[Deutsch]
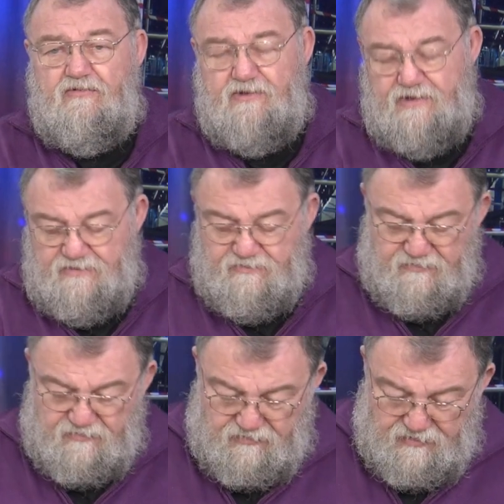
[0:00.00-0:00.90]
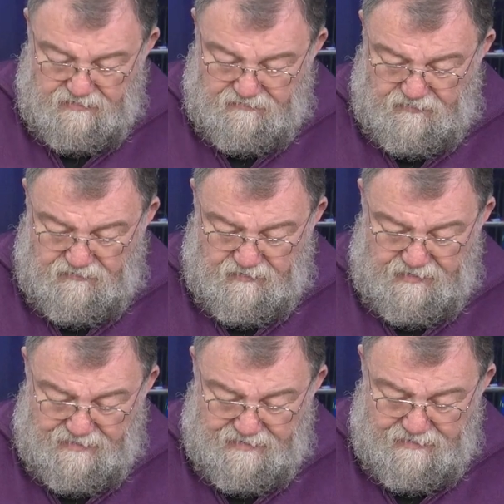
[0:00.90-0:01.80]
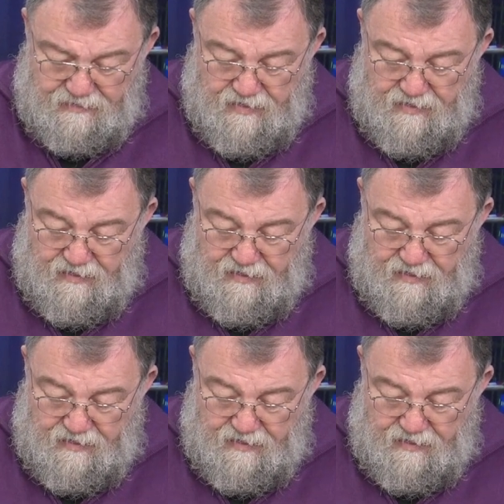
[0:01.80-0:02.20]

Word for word: und die Intensität, wie sie reagiert.